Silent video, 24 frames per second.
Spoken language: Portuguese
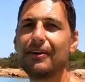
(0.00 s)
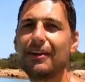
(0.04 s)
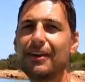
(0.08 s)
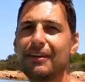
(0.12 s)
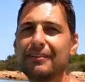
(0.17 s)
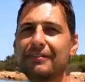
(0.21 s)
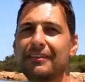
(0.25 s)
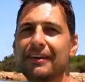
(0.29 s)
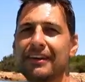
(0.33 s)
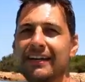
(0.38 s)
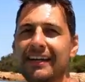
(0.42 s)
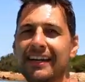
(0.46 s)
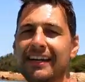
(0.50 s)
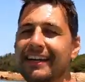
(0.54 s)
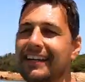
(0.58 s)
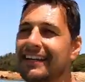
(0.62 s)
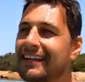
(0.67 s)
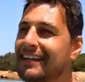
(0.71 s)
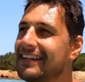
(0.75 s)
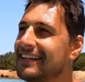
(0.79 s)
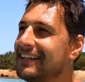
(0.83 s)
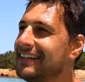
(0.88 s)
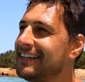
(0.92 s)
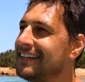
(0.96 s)
que aí vai, né?
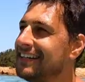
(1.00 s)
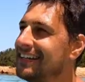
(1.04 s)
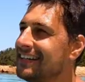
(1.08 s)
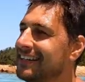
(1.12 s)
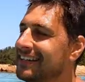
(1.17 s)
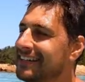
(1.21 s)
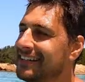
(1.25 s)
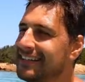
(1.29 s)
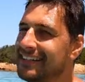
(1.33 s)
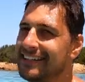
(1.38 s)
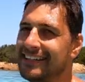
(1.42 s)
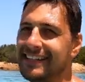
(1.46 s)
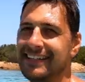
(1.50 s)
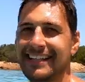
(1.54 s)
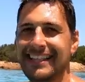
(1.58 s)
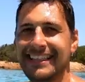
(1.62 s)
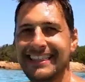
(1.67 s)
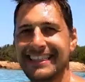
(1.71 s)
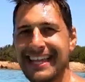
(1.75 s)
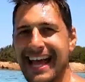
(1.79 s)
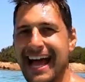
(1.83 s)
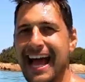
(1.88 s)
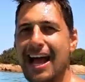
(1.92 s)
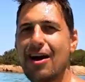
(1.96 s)

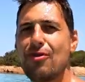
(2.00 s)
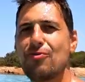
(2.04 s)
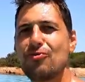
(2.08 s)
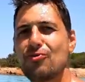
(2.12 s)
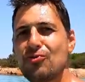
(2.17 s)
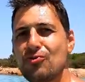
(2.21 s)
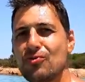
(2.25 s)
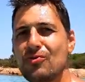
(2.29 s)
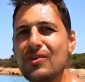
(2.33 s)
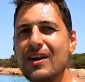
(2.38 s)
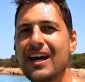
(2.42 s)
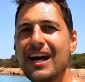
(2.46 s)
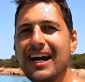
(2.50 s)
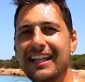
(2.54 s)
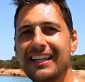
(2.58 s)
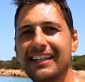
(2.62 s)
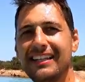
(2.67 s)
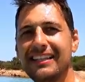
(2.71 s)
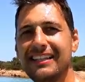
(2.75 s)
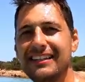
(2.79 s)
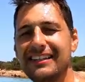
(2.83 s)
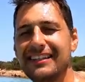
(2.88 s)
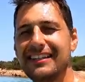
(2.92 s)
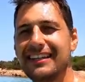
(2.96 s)
Tá, um
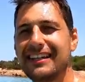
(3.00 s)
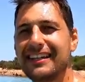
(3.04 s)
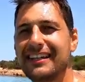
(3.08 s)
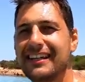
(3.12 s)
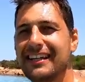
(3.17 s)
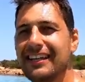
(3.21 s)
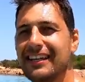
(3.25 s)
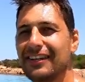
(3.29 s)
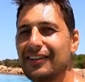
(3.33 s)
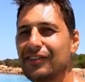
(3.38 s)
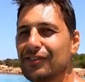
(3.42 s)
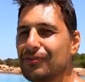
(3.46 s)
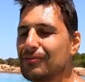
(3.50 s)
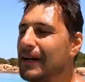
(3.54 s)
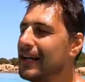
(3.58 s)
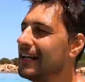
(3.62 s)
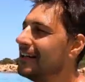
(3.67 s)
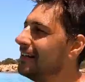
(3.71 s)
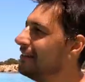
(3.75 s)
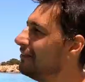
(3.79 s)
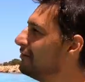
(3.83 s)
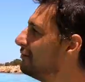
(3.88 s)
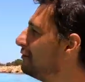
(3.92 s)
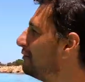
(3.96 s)
Calvin the Kills, né?
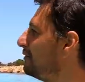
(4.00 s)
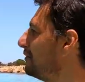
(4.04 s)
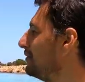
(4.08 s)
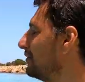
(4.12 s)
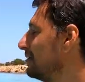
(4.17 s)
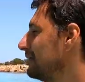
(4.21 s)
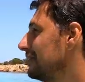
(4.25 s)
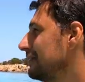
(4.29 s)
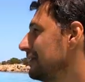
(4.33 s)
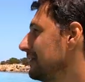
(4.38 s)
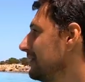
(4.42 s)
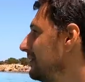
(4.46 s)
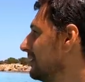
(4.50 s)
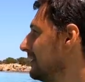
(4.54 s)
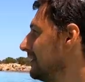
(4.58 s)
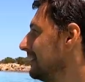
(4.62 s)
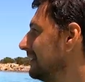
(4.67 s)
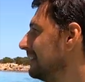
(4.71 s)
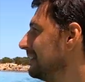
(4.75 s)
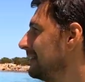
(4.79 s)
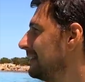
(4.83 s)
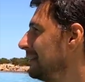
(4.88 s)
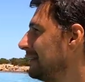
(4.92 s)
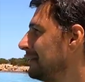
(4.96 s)

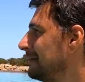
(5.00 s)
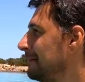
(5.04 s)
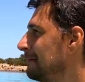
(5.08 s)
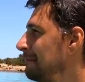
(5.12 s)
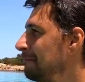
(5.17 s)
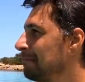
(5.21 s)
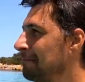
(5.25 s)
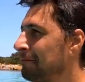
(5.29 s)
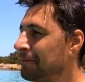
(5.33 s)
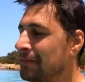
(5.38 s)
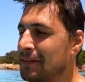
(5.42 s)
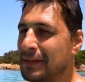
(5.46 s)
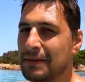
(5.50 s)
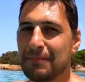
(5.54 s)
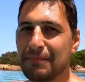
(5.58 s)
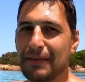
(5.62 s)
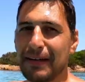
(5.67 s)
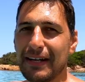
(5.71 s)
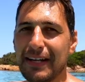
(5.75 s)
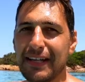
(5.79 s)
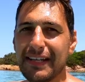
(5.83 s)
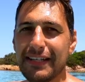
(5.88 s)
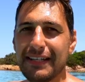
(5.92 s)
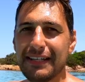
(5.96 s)

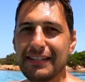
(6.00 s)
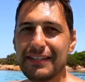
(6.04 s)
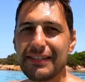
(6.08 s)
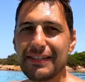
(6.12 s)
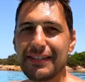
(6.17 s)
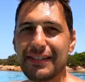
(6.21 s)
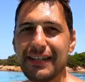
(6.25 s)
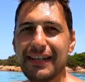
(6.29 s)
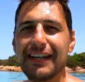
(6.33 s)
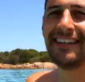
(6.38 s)
para paraíso.